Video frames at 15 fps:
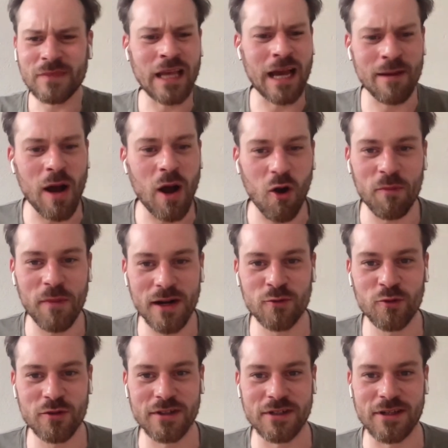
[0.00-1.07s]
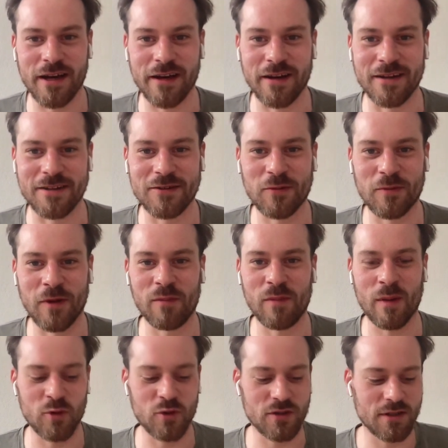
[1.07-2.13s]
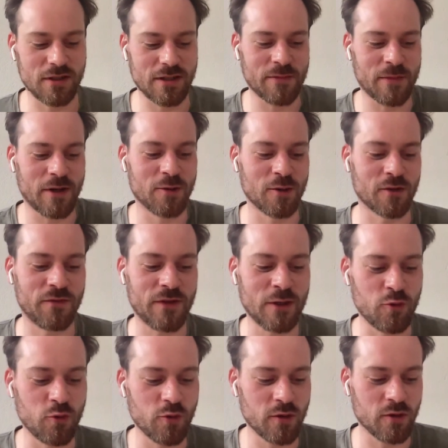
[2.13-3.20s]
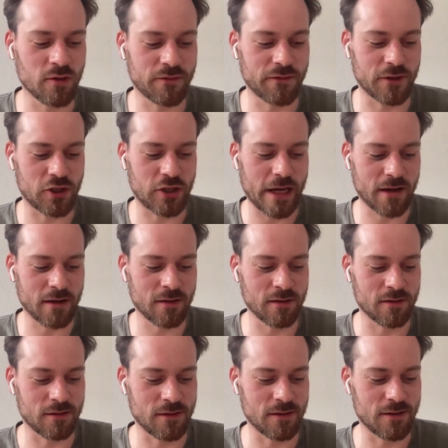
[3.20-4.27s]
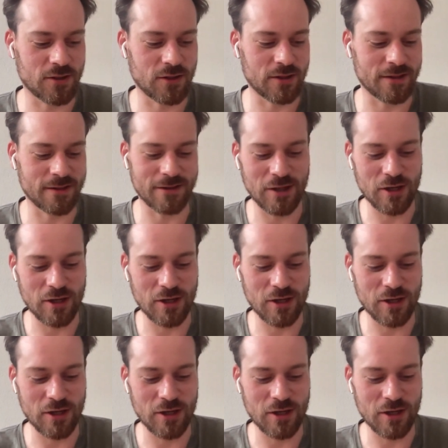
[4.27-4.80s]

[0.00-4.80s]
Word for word: aber auch mal gut getan hat. Na, man muss nicht immer irgendwie lügen und verstecken und äh,